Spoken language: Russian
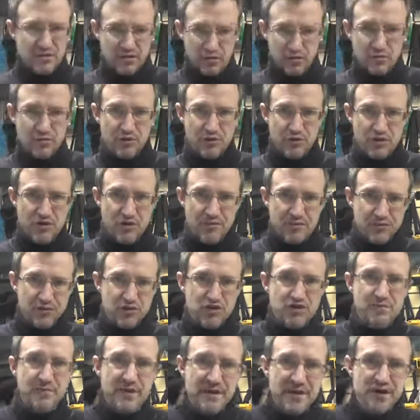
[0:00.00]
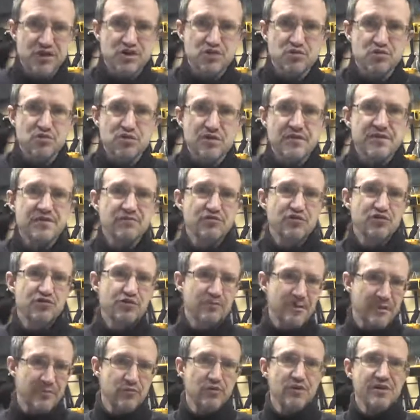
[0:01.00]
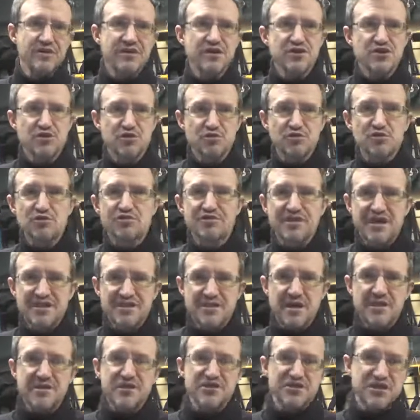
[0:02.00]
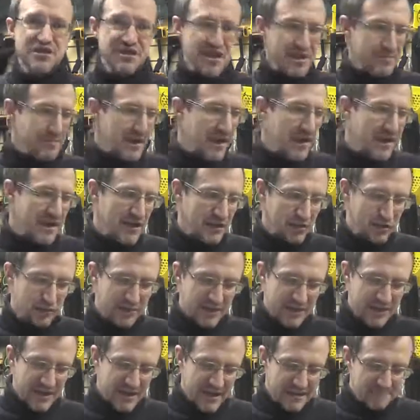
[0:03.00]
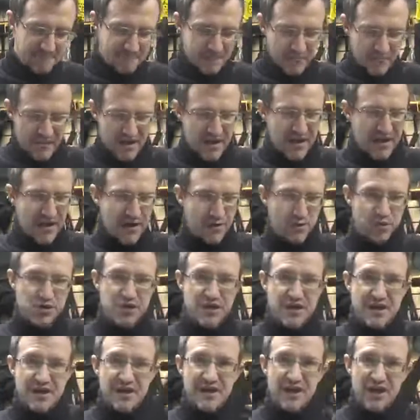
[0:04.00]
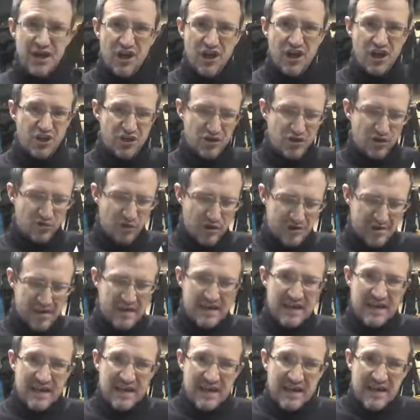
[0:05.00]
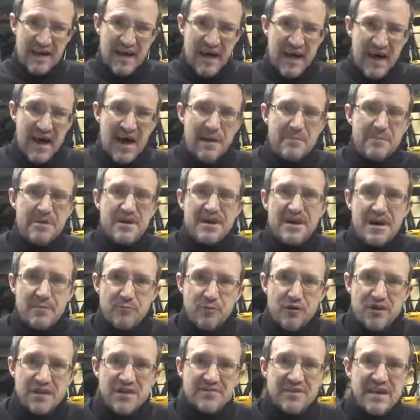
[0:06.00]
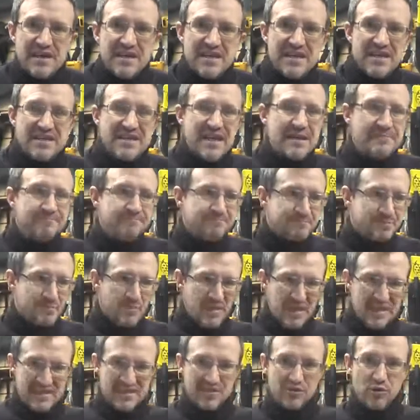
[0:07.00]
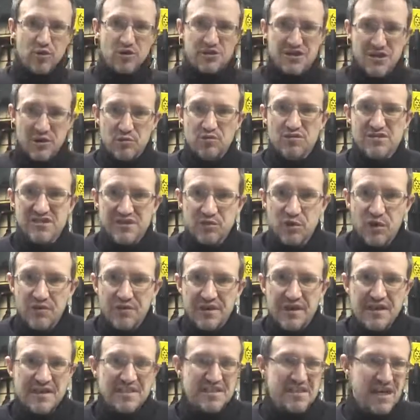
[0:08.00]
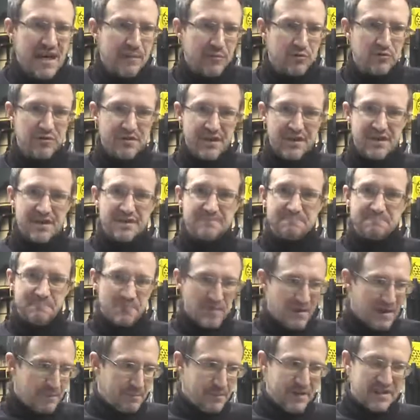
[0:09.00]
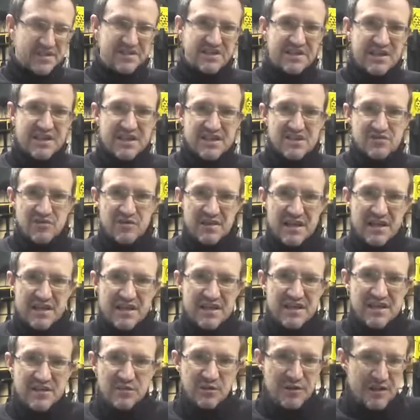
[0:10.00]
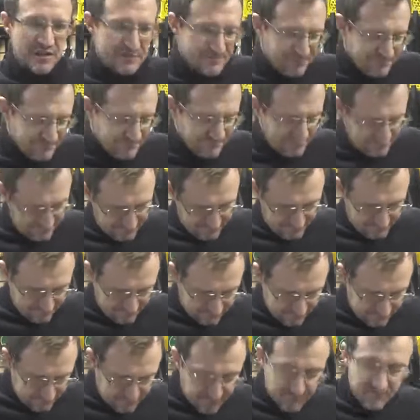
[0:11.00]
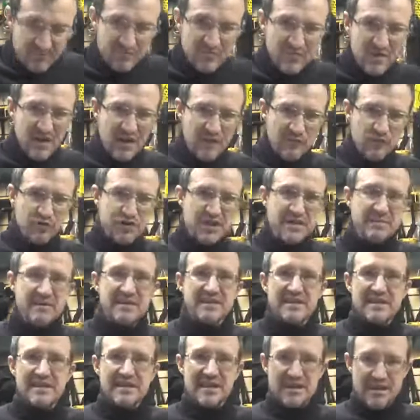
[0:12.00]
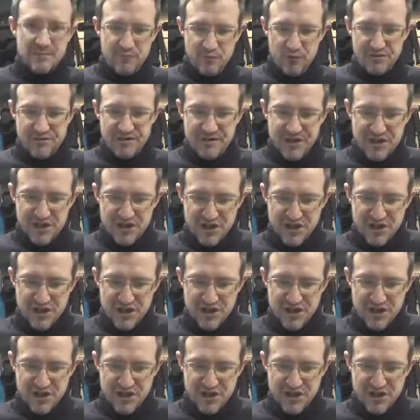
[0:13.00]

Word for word: Глубину я вам тоже покажу его этого прибора. Значит, у него достаточно нормальная глубина, хорошая. Но вот э, при работе в каких-то сложных условиях, замкнутые пространства, какие-то вот вот именно для работы на